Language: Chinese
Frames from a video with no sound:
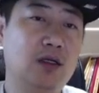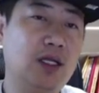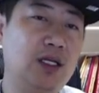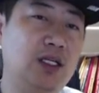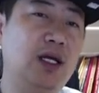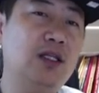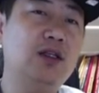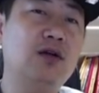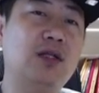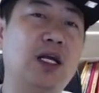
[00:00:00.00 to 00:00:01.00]
但一旦
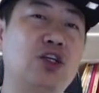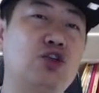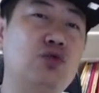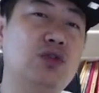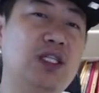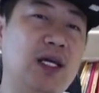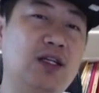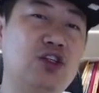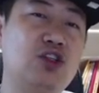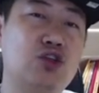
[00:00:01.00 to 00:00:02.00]
到达了数
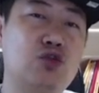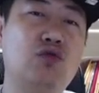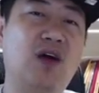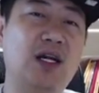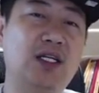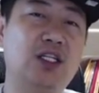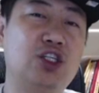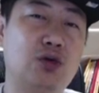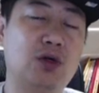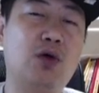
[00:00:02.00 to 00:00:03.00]
千至数万人的
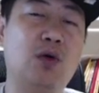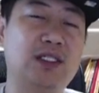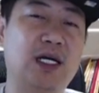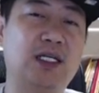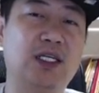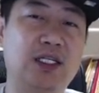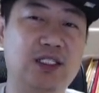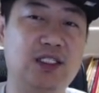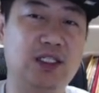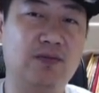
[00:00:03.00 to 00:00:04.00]
酋长管辖这一
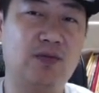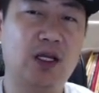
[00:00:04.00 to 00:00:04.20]
级，